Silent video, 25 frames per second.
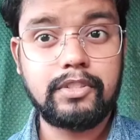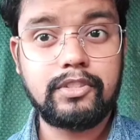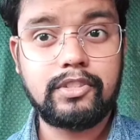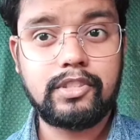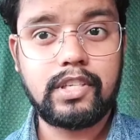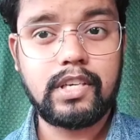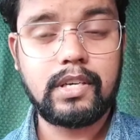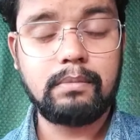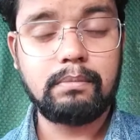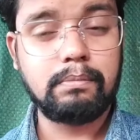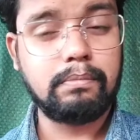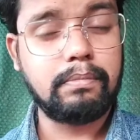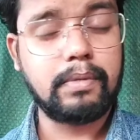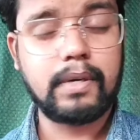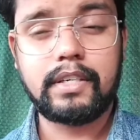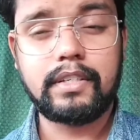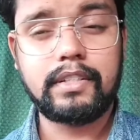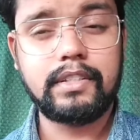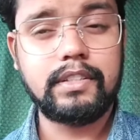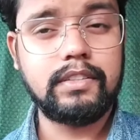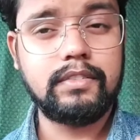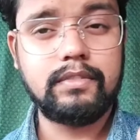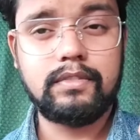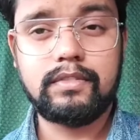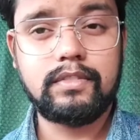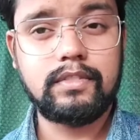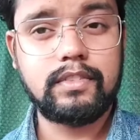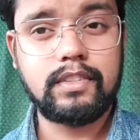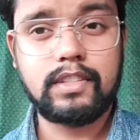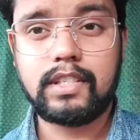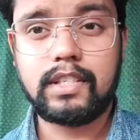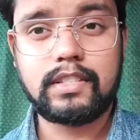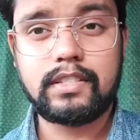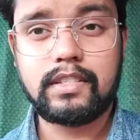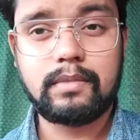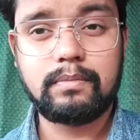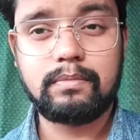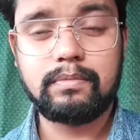बीजीएम भाई
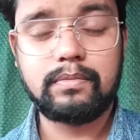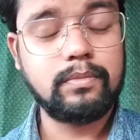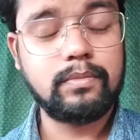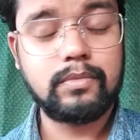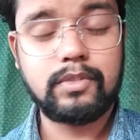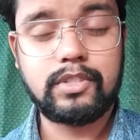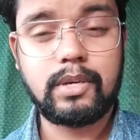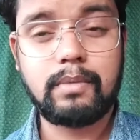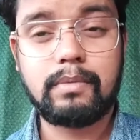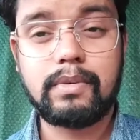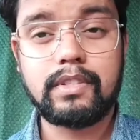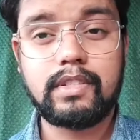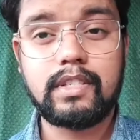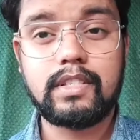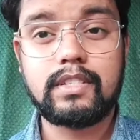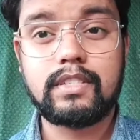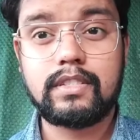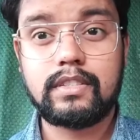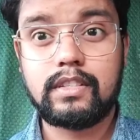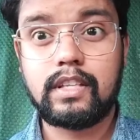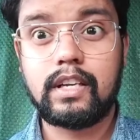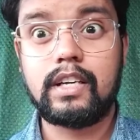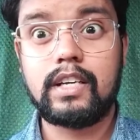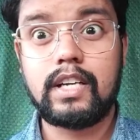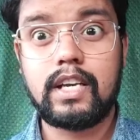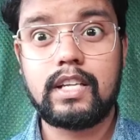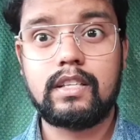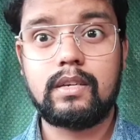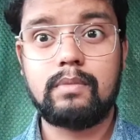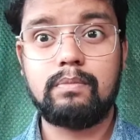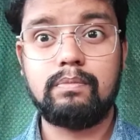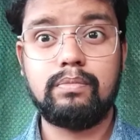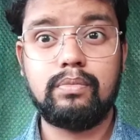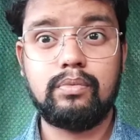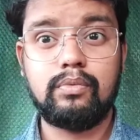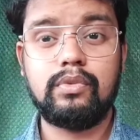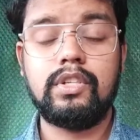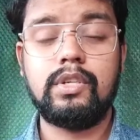गजब जबरदस्त तगड़ा था
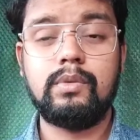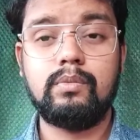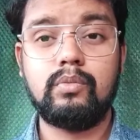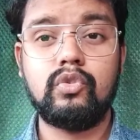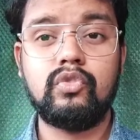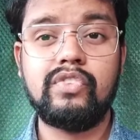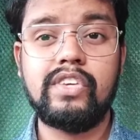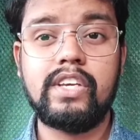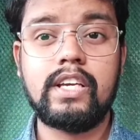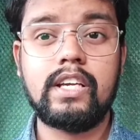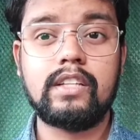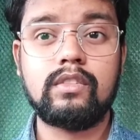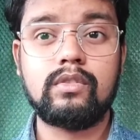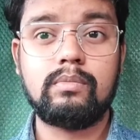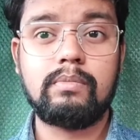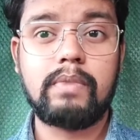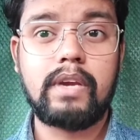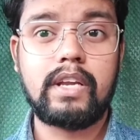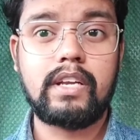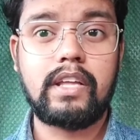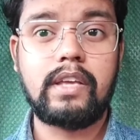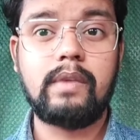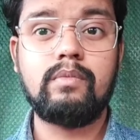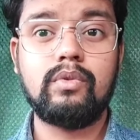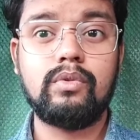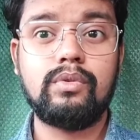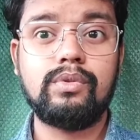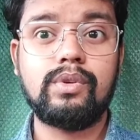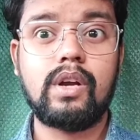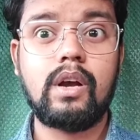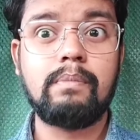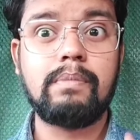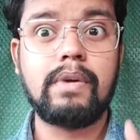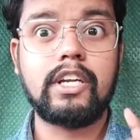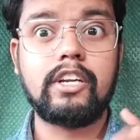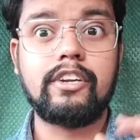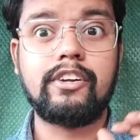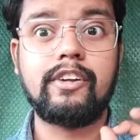पूरी मूवी का तो मैं नहीं
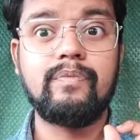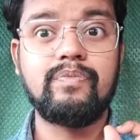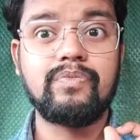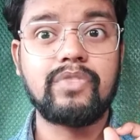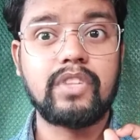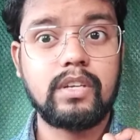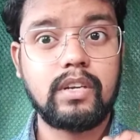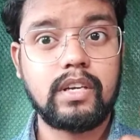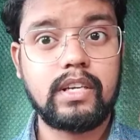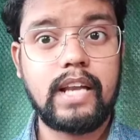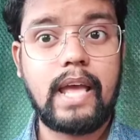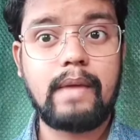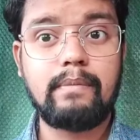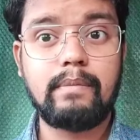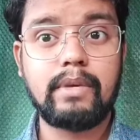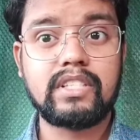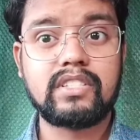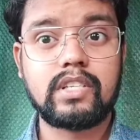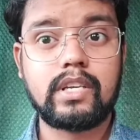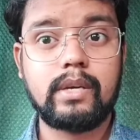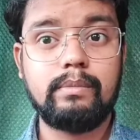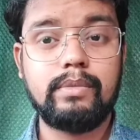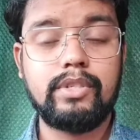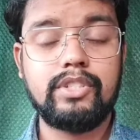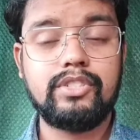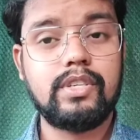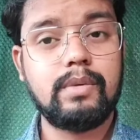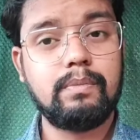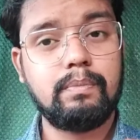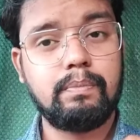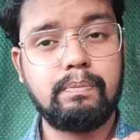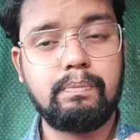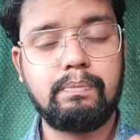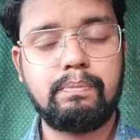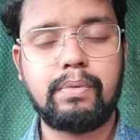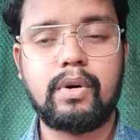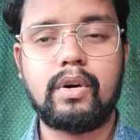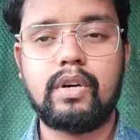भूलूंगा बट क्लाइमेक्स का बीजीएम
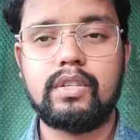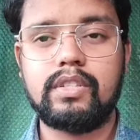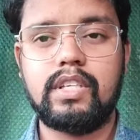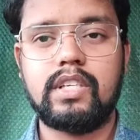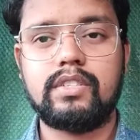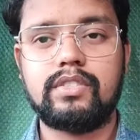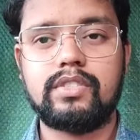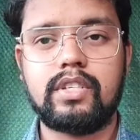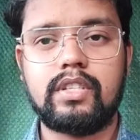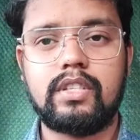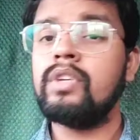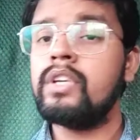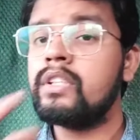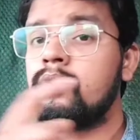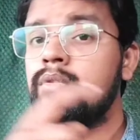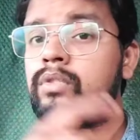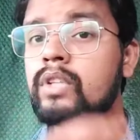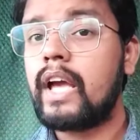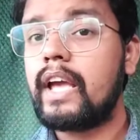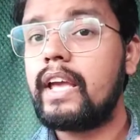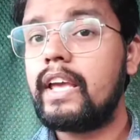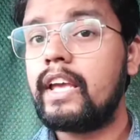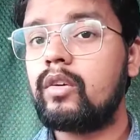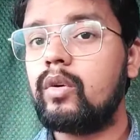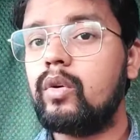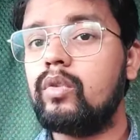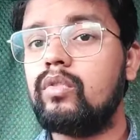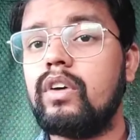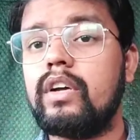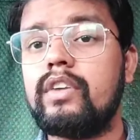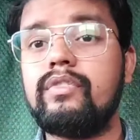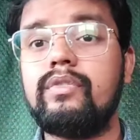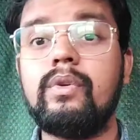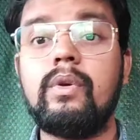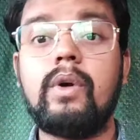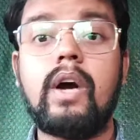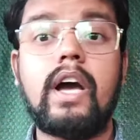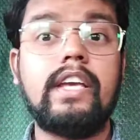बहुत ही अच्छा ये तो था एक
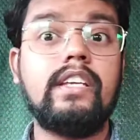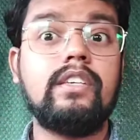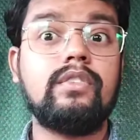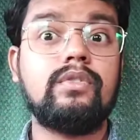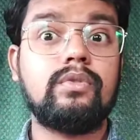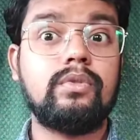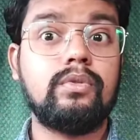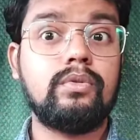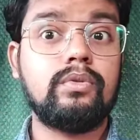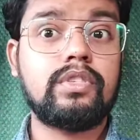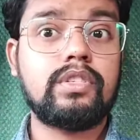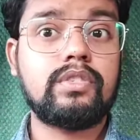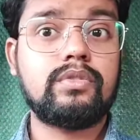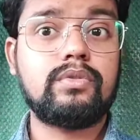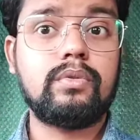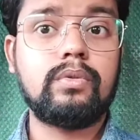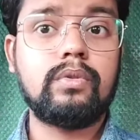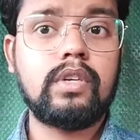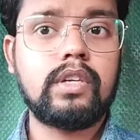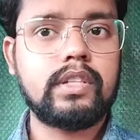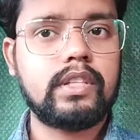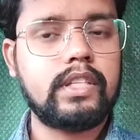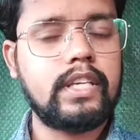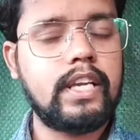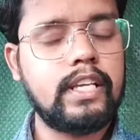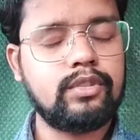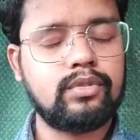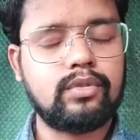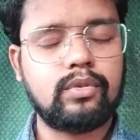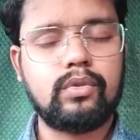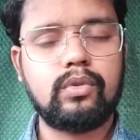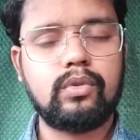ओवरव्यू आइए शुरू से शुरू करते हैं